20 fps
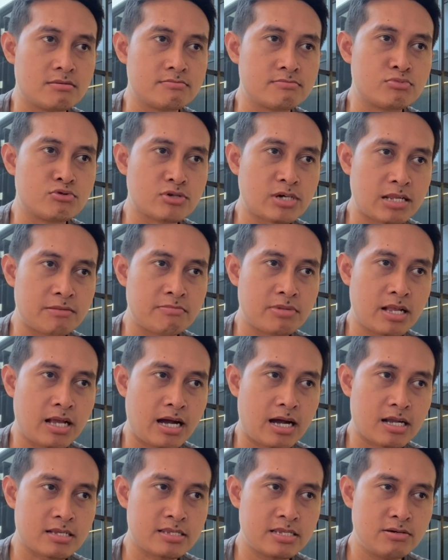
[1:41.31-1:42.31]
bukan
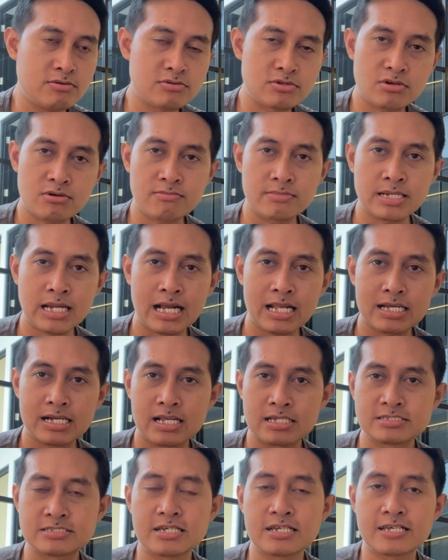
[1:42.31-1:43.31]
berarti untuk menarik
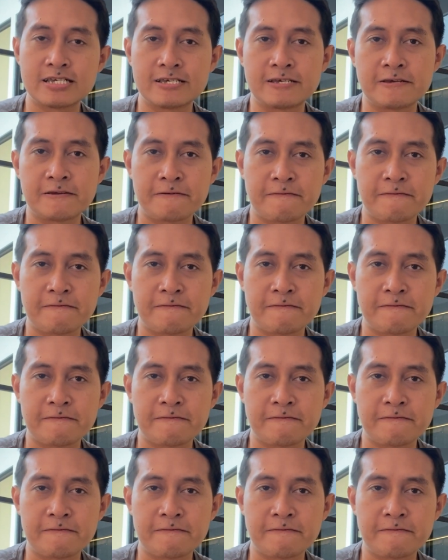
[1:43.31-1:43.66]
rezeki.